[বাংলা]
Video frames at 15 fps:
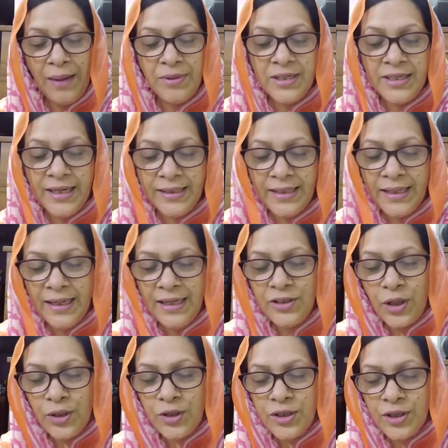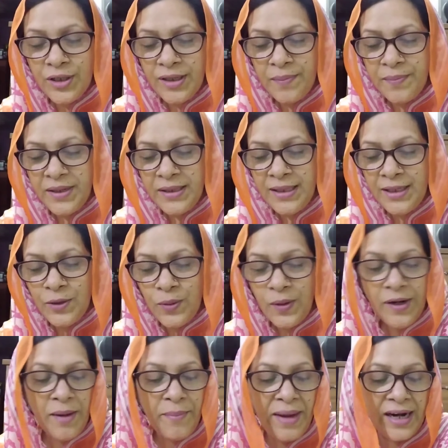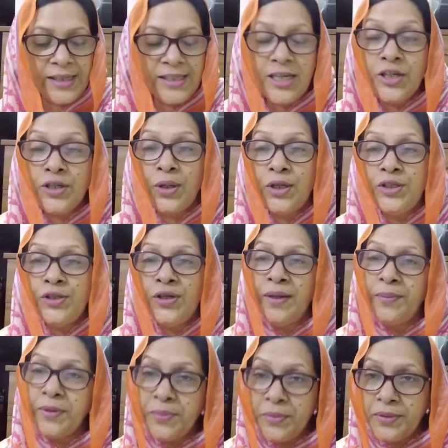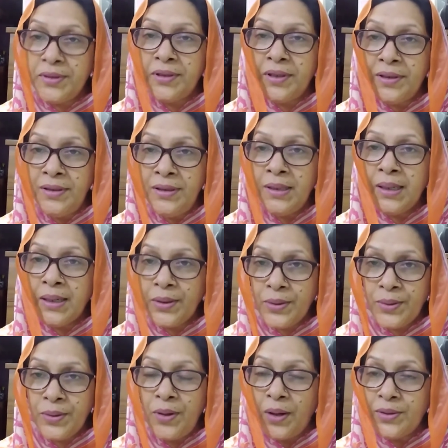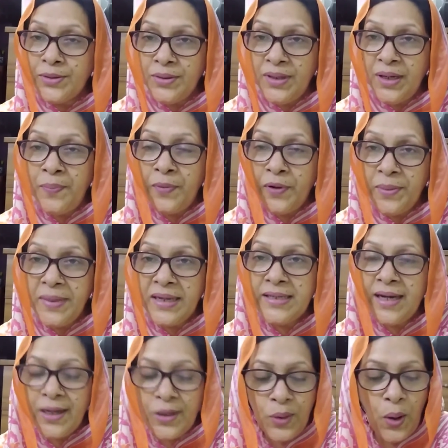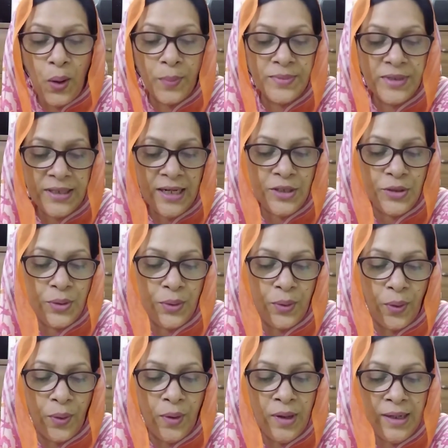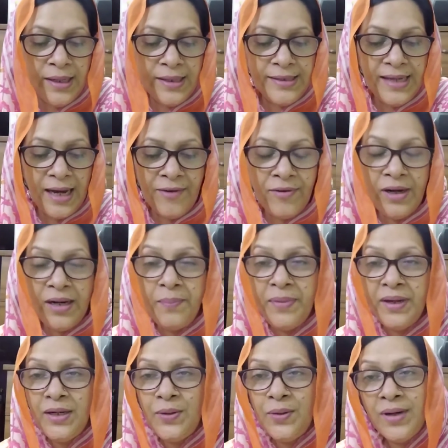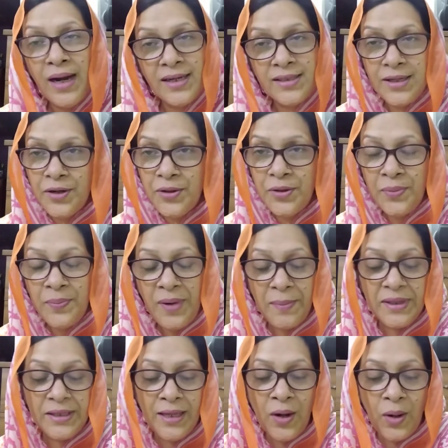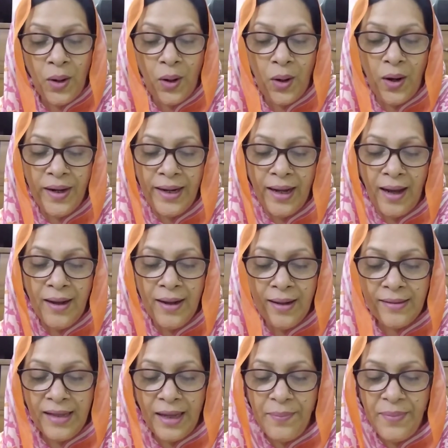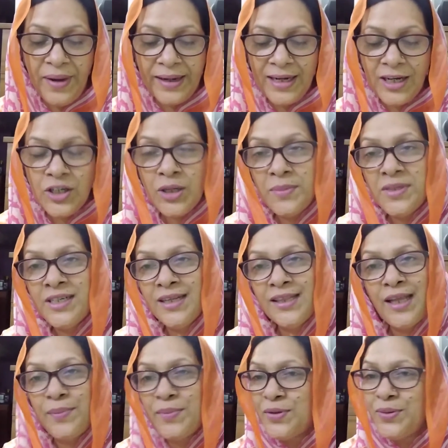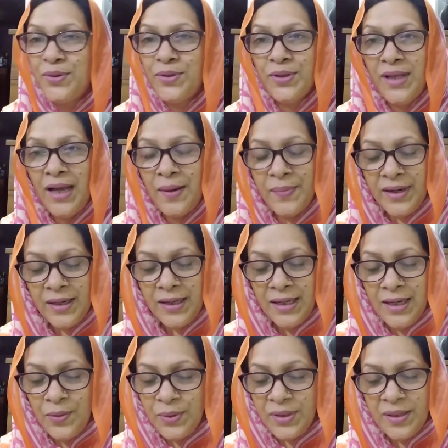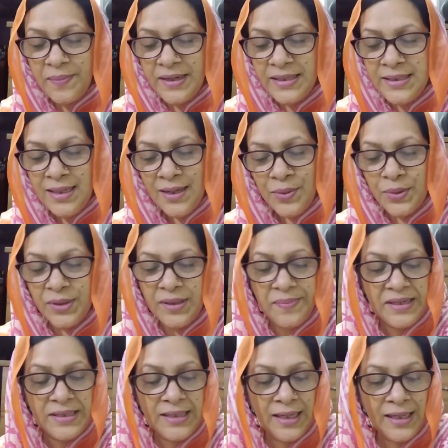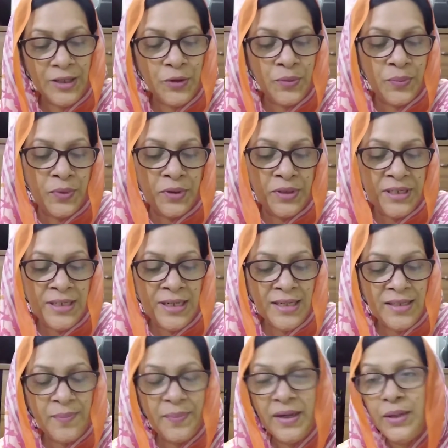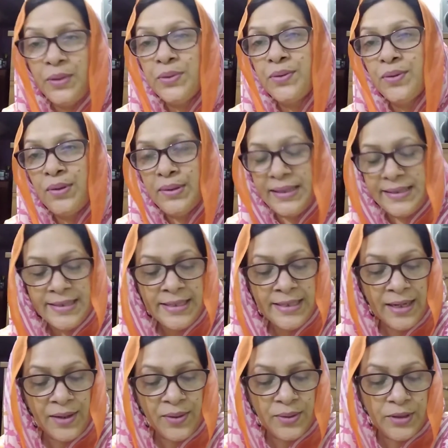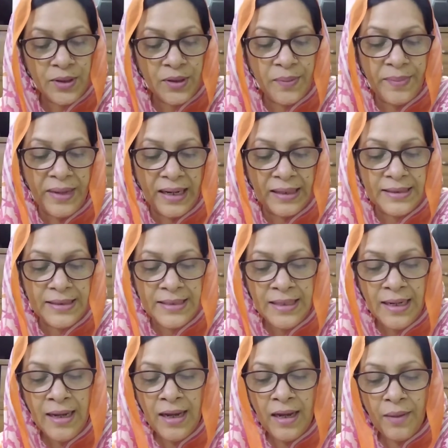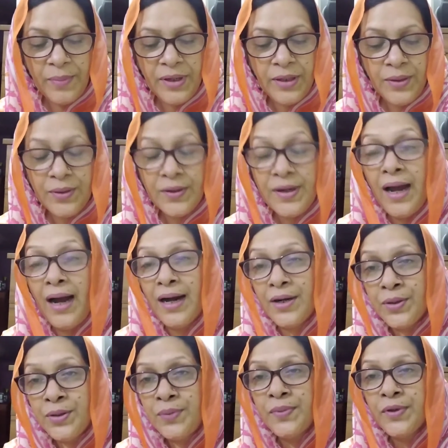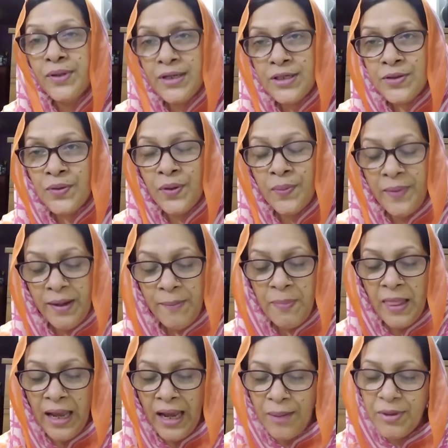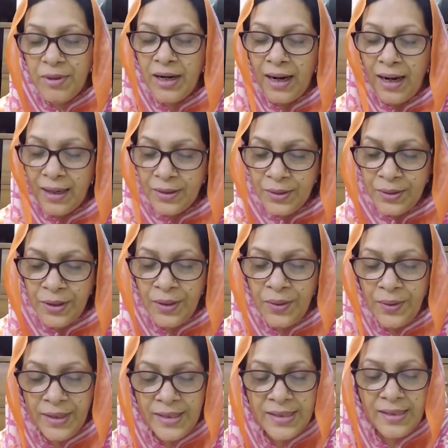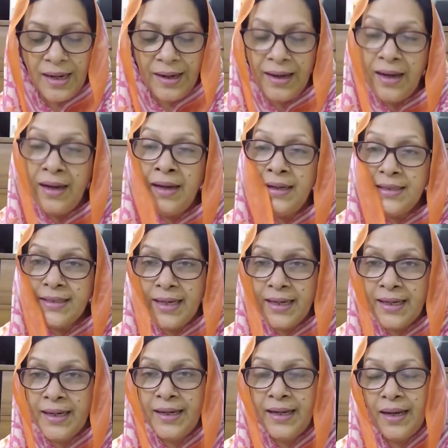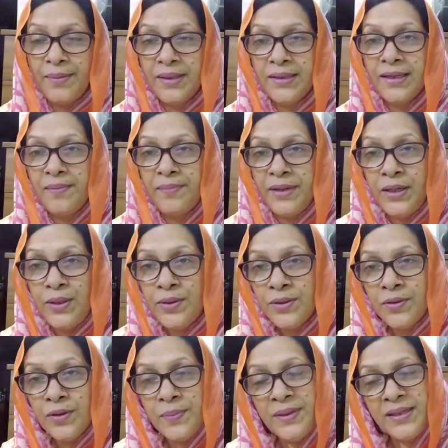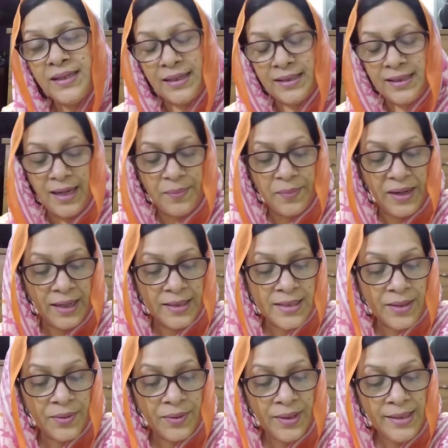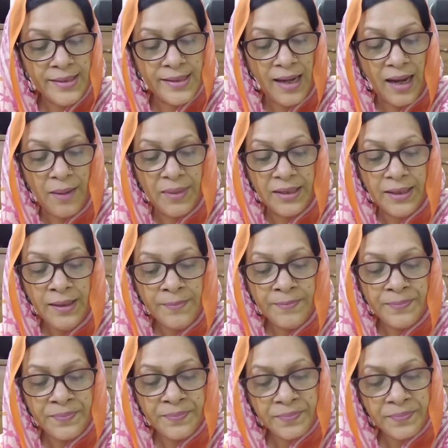এবং সেটা কি জনসংখ্যা বৃদ্ধি তুলনায় বাংলাদেশের সঞ্চয় এবং মূলধন ঘটনের পরিমাণটা কম সেজন্য যার ফলে বিনিয়োগ আশানুরূপ আমাদের হয় না তাই বেকার সমস্যা তেমন উন্নতি আমরা কি করতে পারছি না করতে পারছি না কিন্তু বৈদেশিক যে বিনিয়োগগুলো আছে সেগুলো যখন বাংলাদেশে বিনিয়োগে আগ্রহ প্রকাশ করবে এবং আগ্রহী হয়ে তারা সেখানে আমাদের বিনিয়োগ করবে তাতে আমরা আশা করি যে আমাদের